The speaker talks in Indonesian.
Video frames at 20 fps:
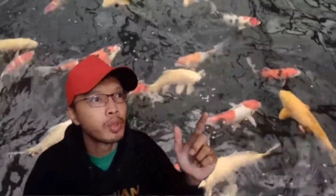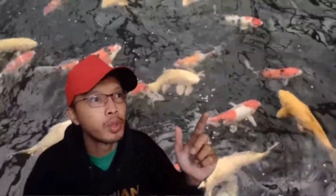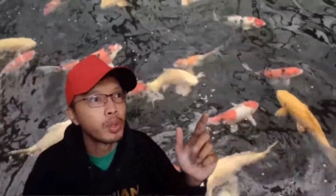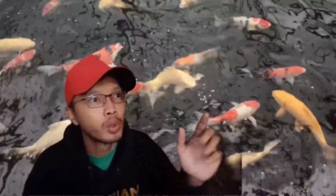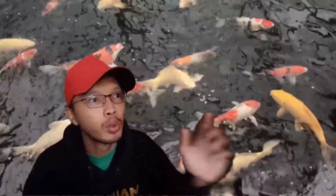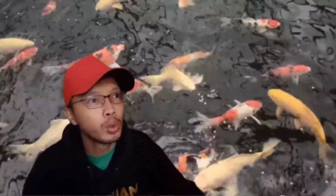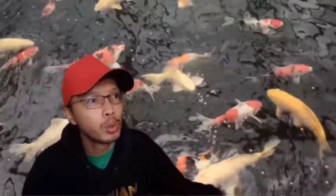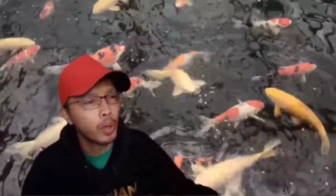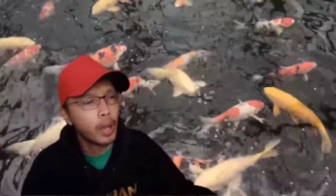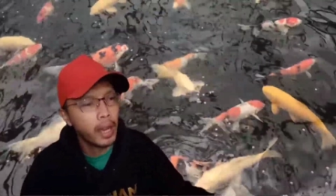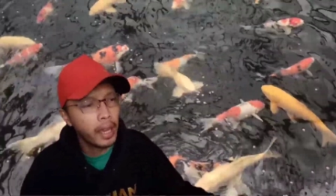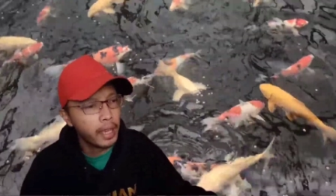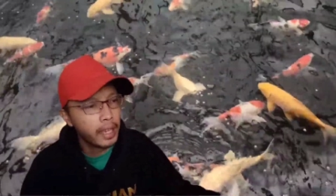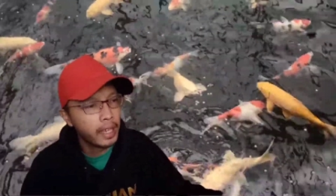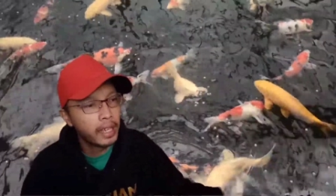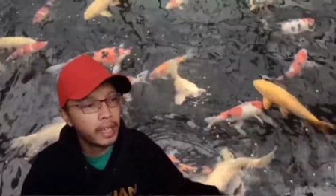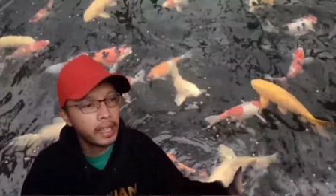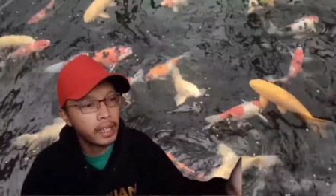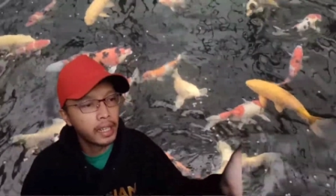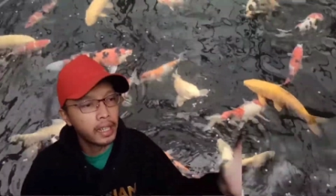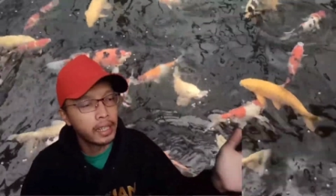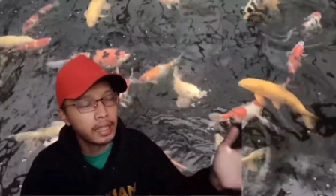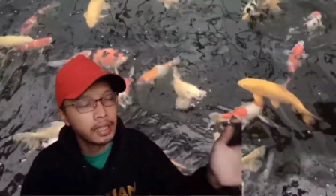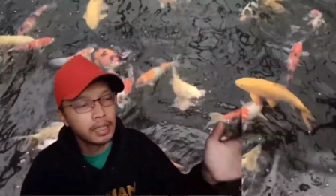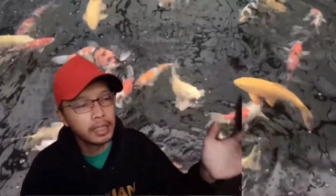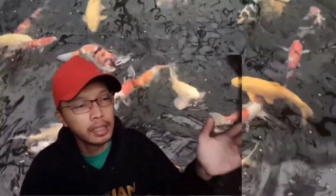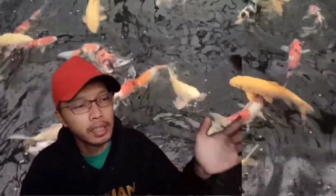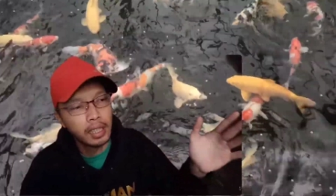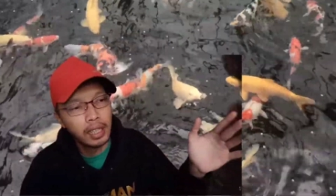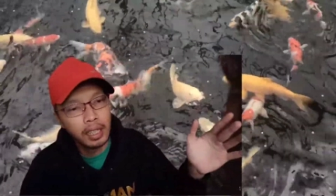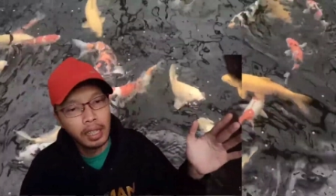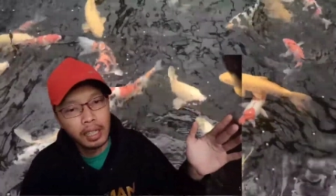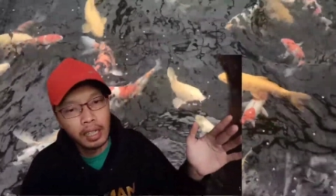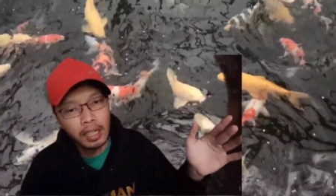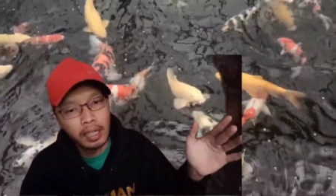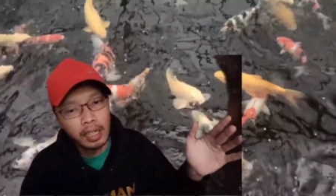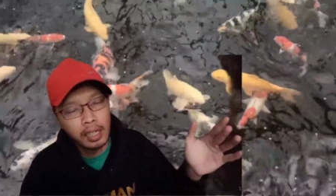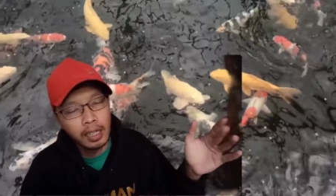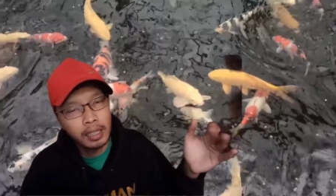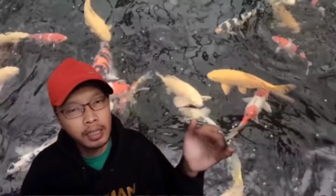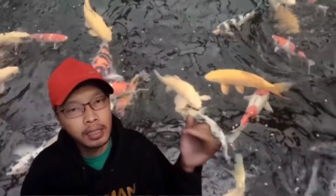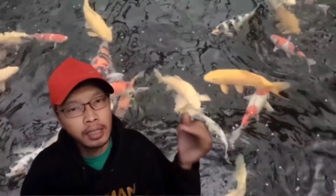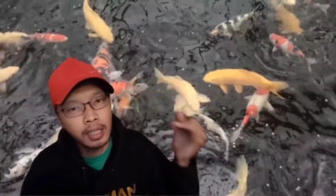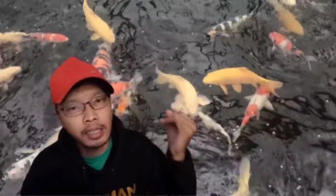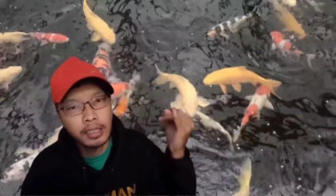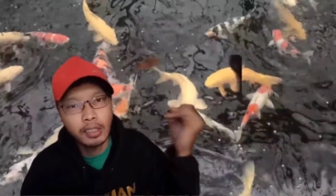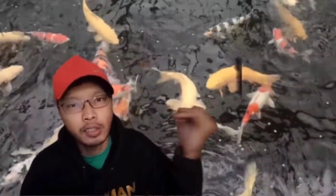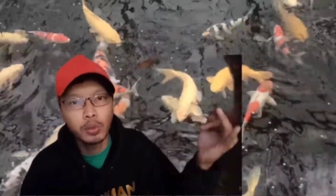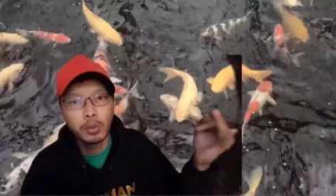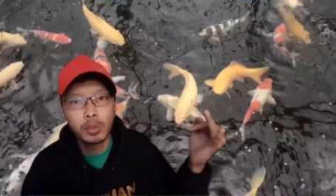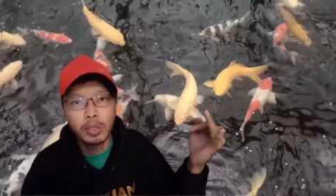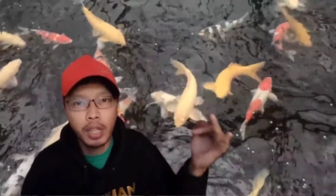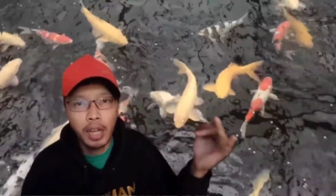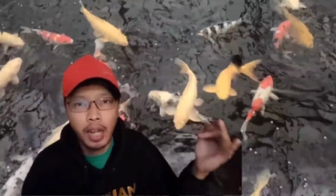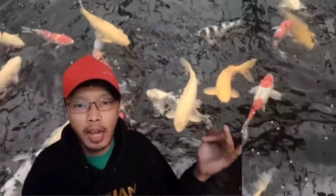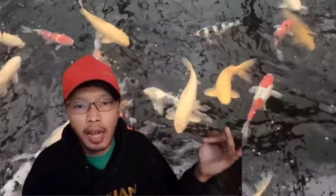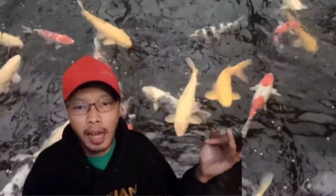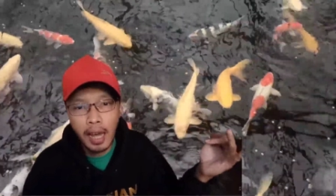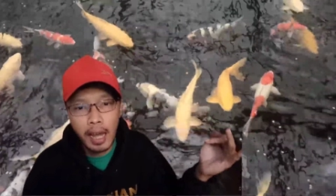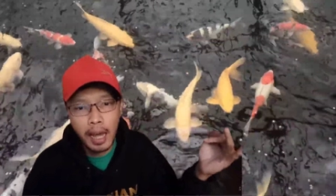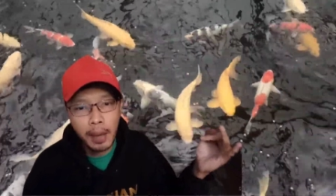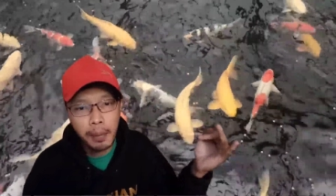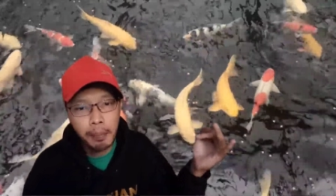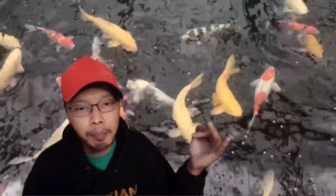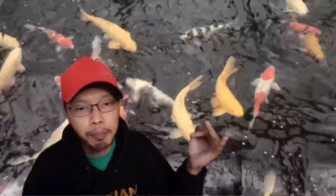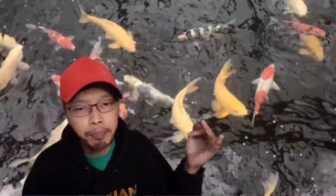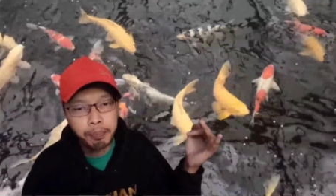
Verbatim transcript: kutu air uh, cacing sutra